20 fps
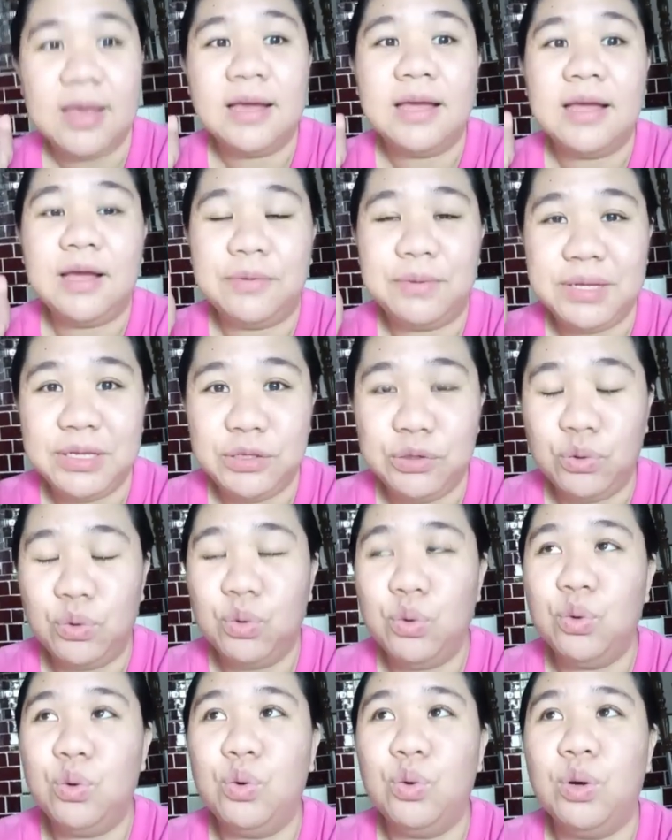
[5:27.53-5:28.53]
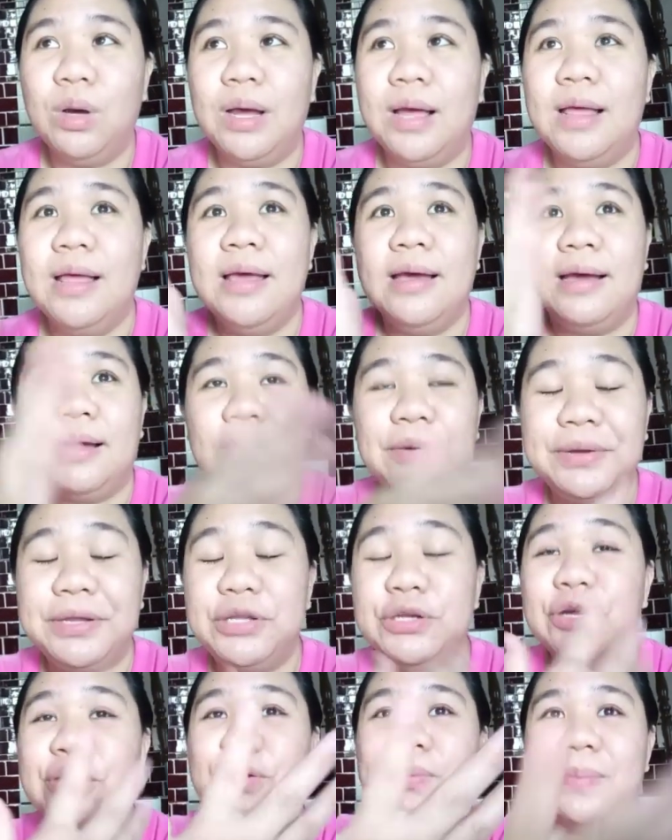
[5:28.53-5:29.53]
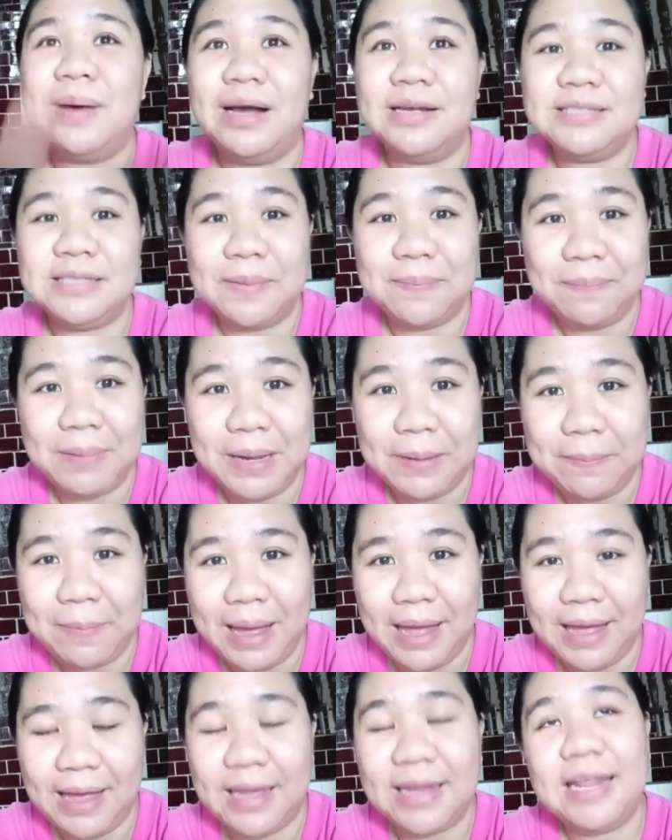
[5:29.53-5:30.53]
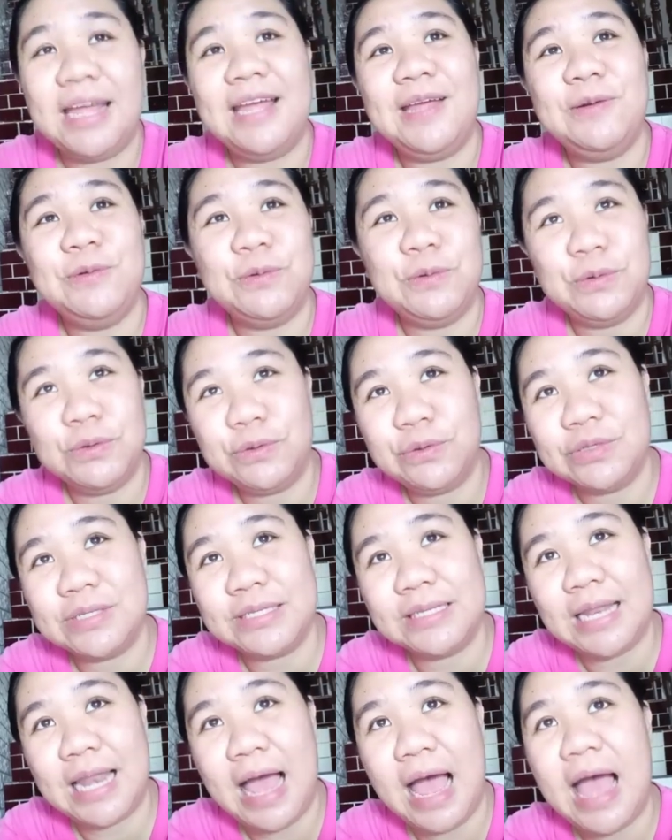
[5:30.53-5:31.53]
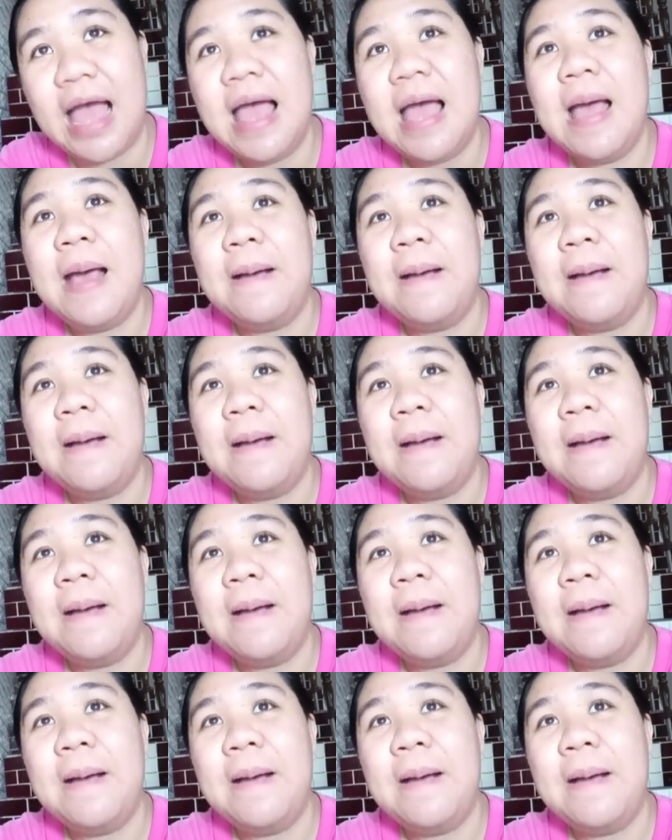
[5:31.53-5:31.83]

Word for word: Gawin yung gawin niyo yung mga simpleng bagay na inuutos nila